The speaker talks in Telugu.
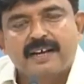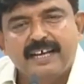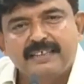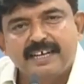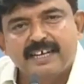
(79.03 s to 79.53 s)

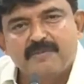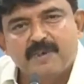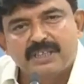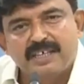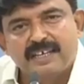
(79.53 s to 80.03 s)
రైతాంగం
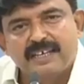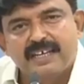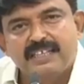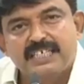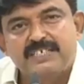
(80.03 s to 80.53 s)
మొత్తానికి
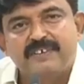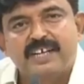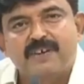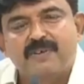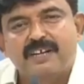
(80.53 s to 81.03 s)
అందించడమే
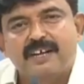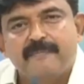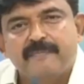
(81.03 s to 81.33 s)
కాకుండా